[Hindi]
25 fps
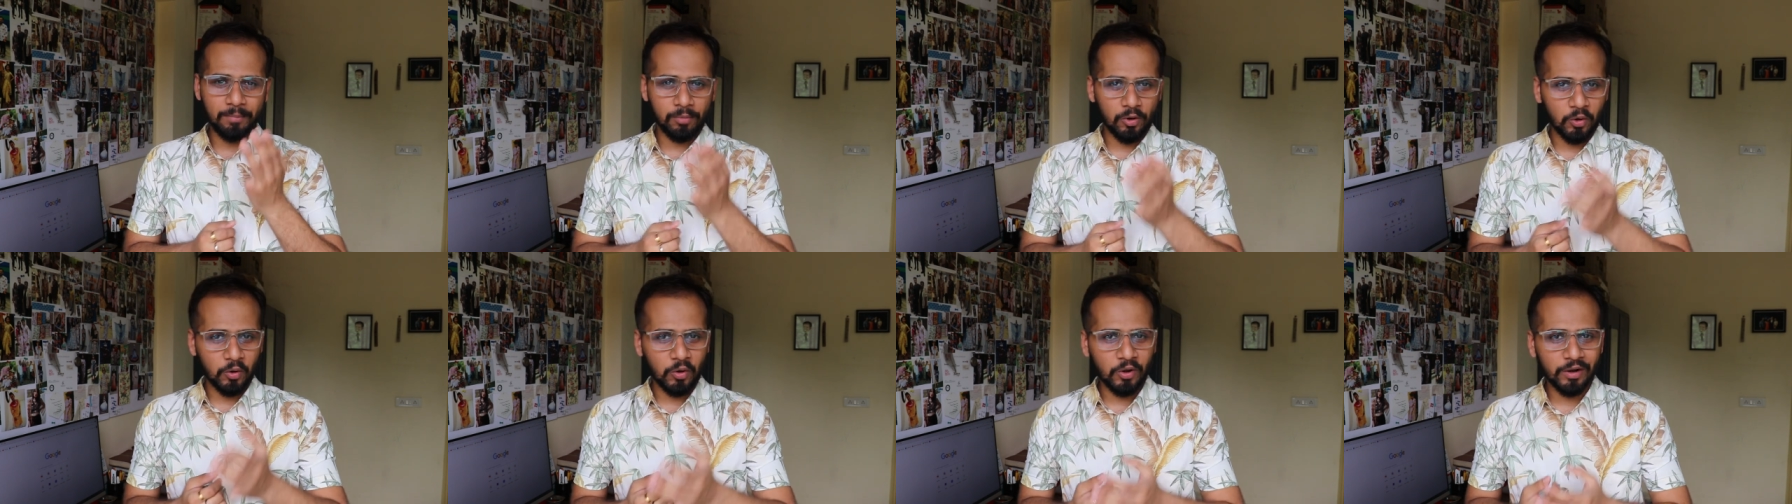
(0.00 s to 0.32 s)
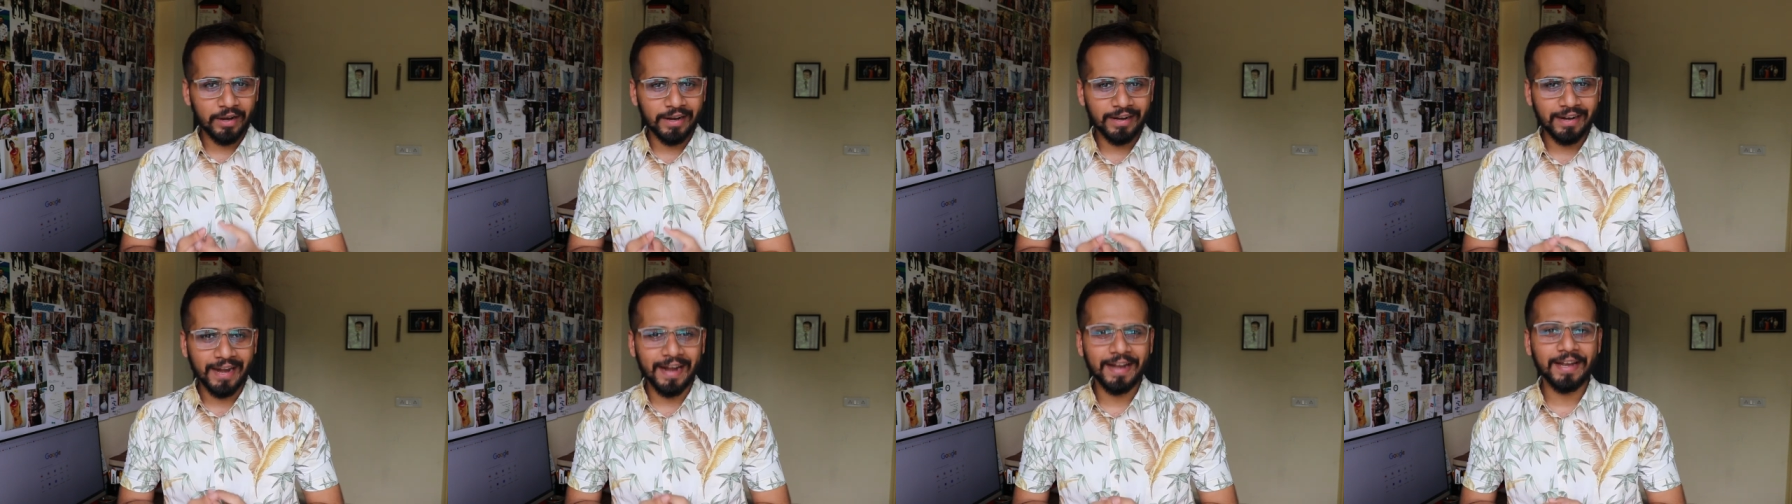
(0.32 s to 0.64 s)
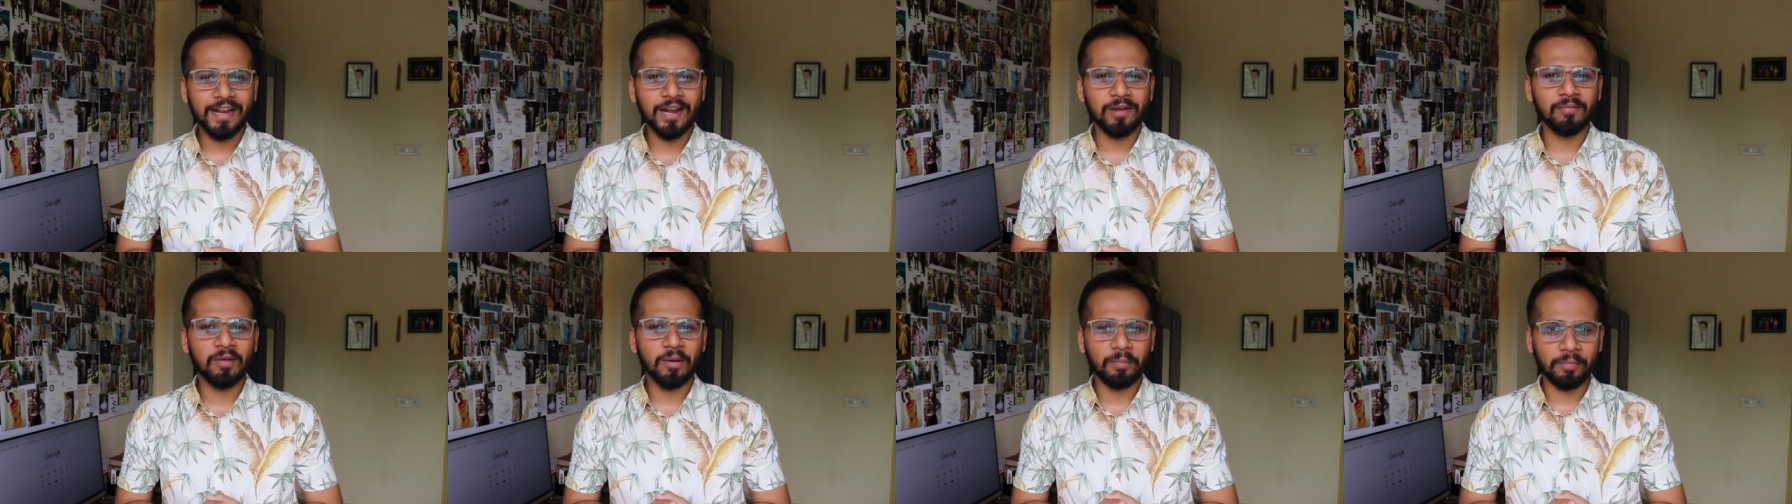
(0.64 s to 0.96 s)
आप लोगों ने
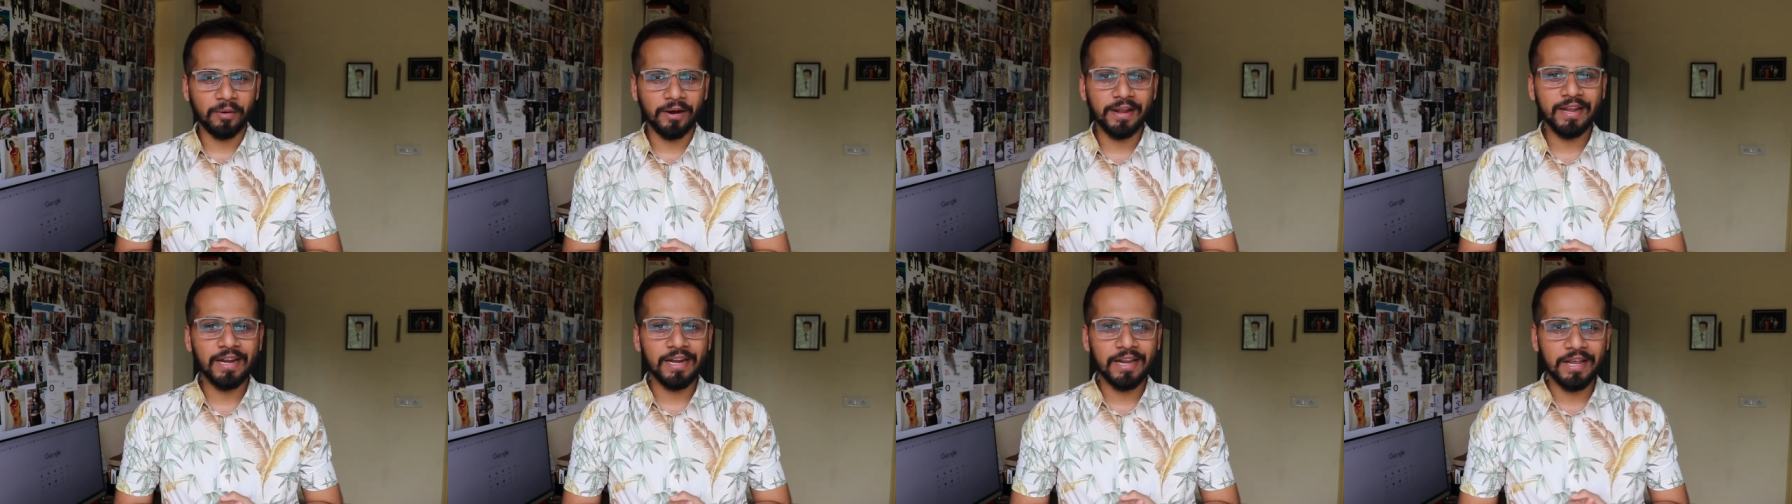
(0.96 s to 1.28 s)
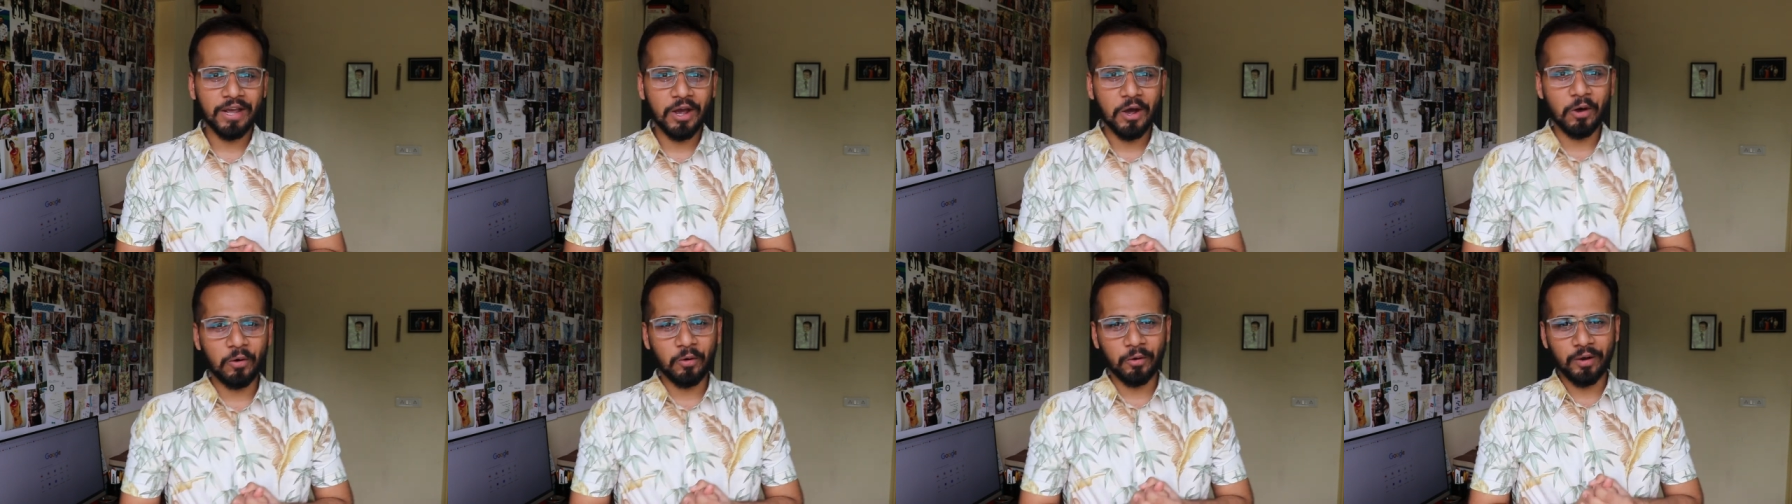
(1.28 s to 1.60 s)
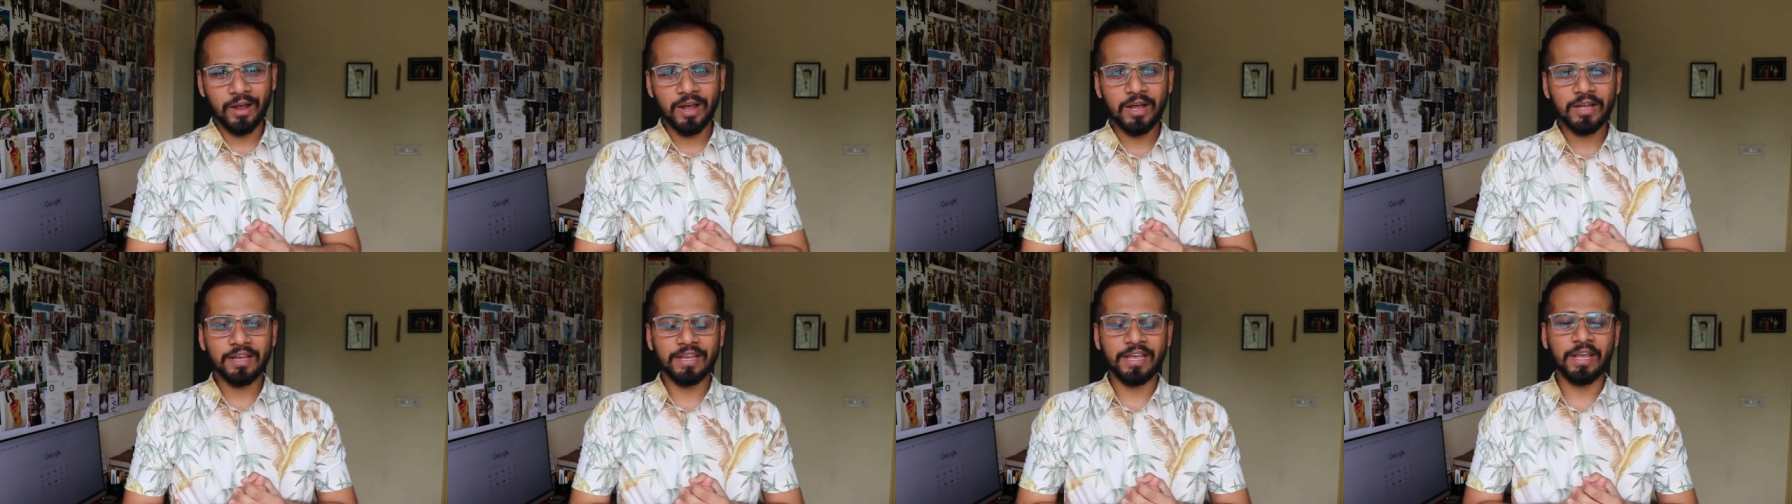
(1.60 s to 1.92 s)
टाइटल में पढ़ ही लिया
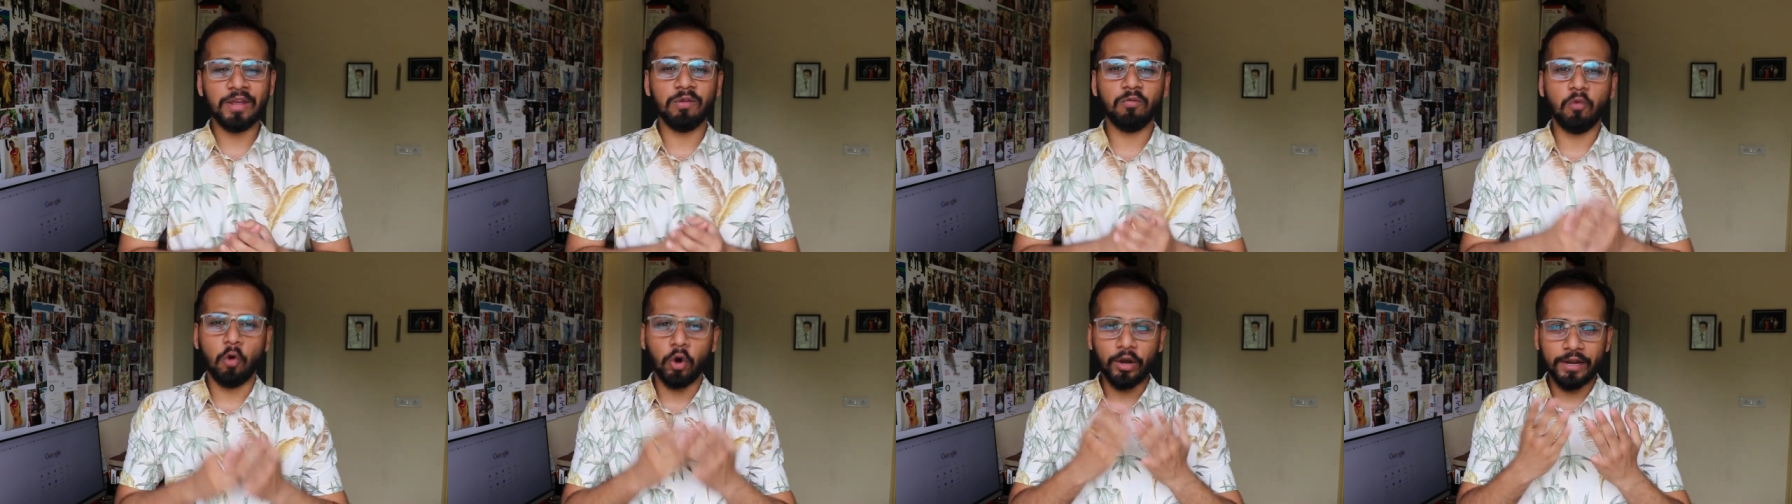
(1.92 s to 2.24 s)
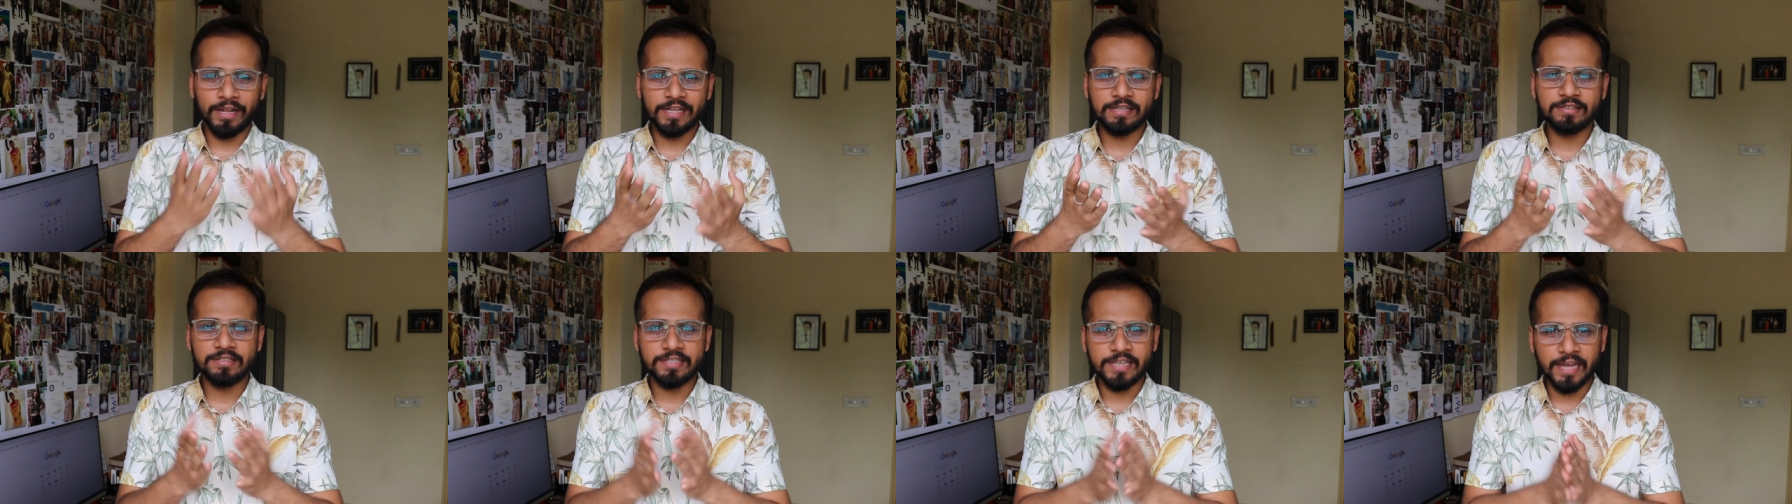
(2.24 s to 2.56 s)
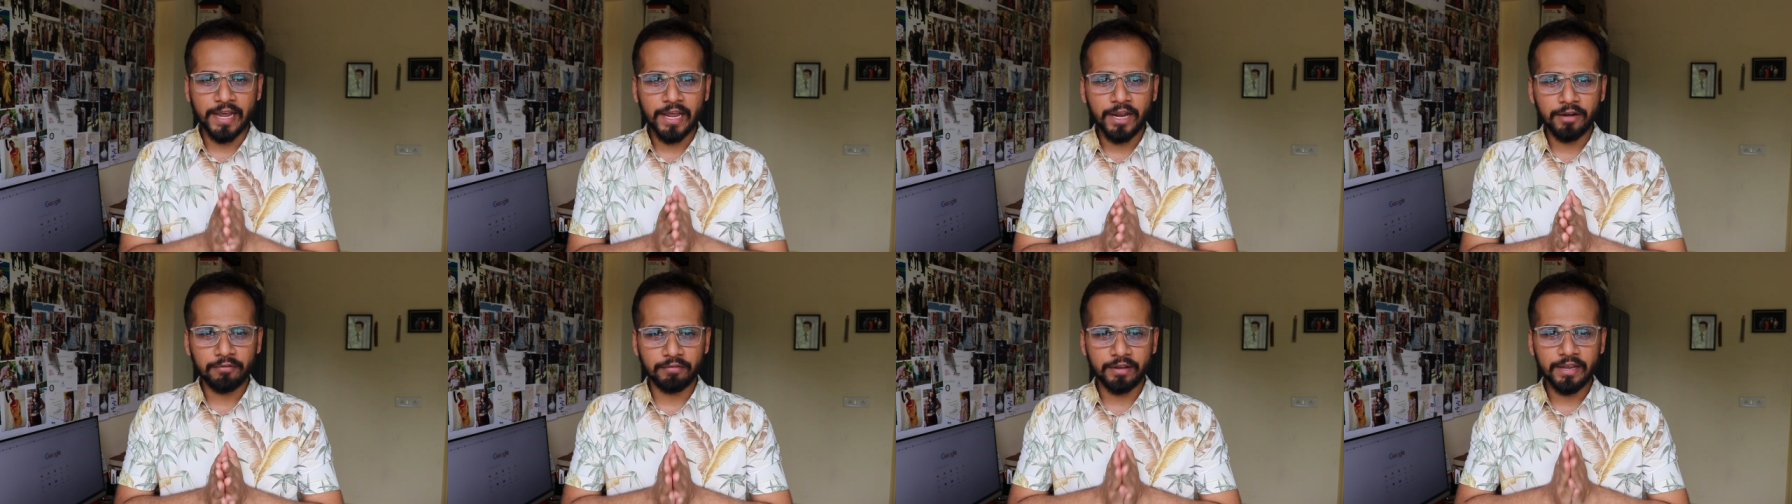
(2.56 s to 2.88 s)
होगा कि वॉट इज
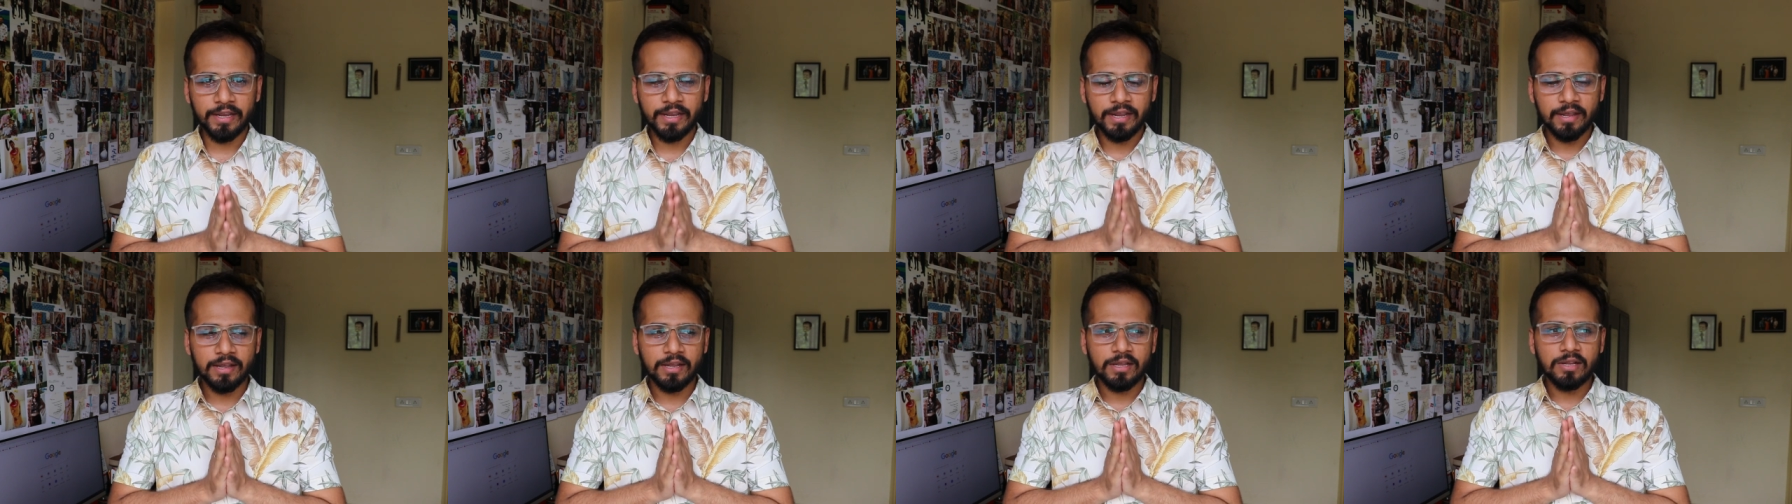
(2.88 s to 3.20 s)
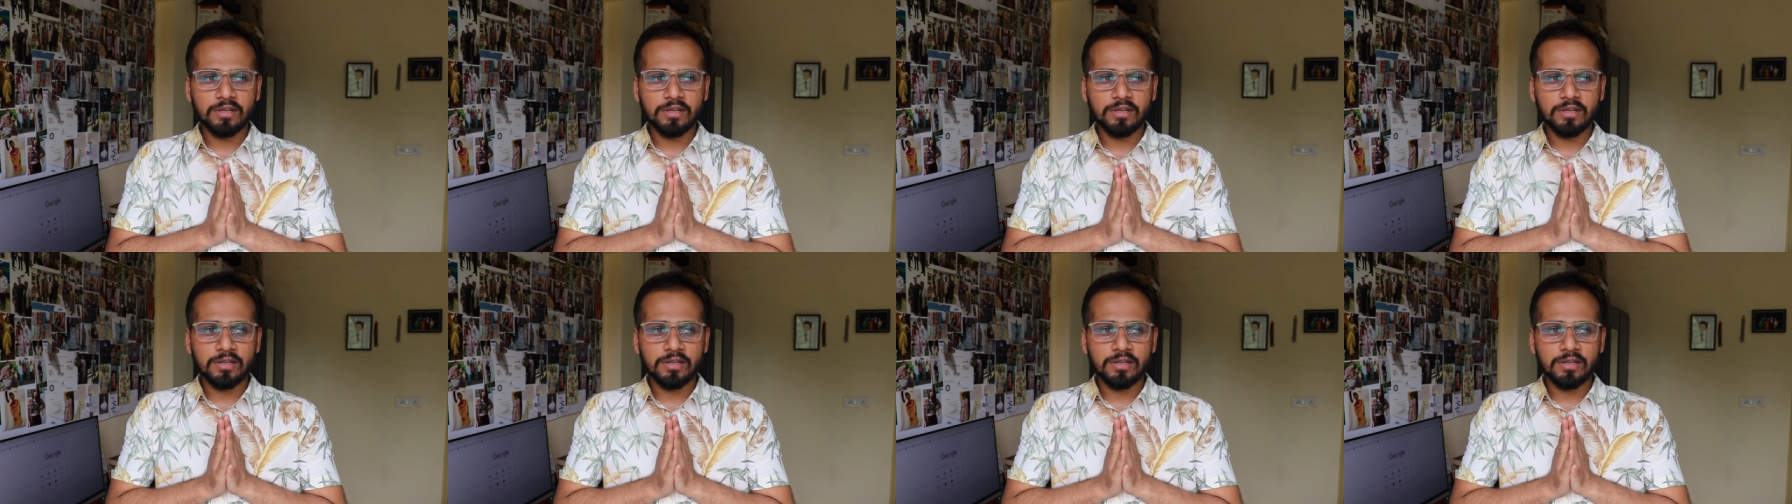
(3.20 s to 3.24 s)
जे